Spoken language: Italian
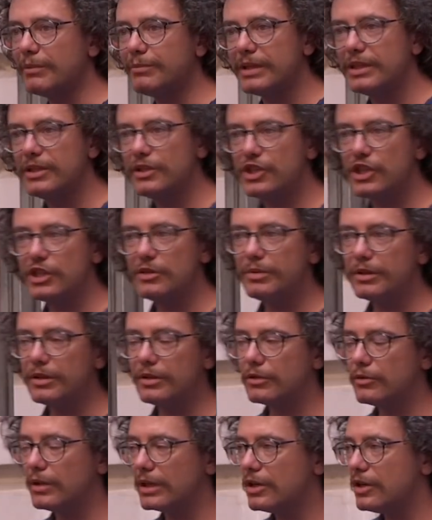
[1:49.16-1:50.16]
a
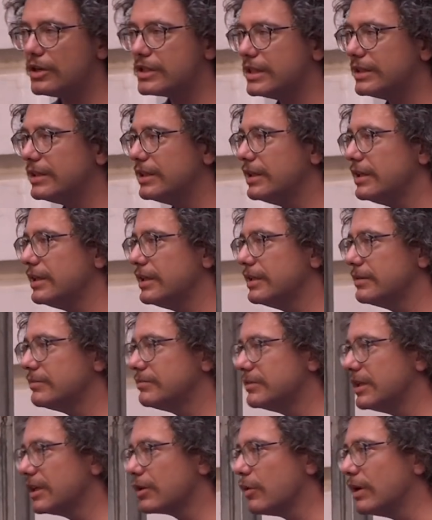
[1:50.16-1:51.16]
principio qualcosa
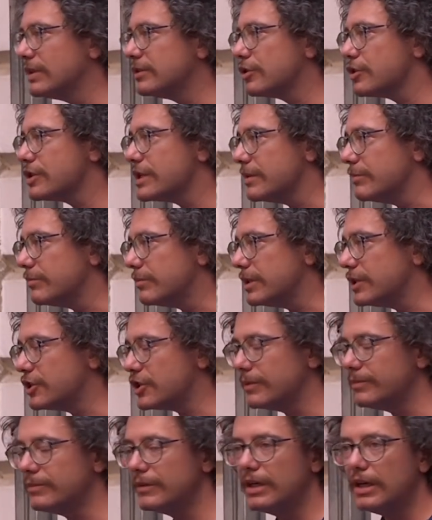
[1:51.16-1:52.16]
di alquanto
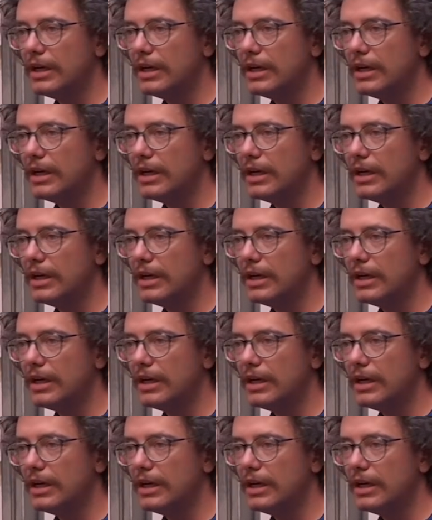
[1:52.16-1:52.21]
semplice.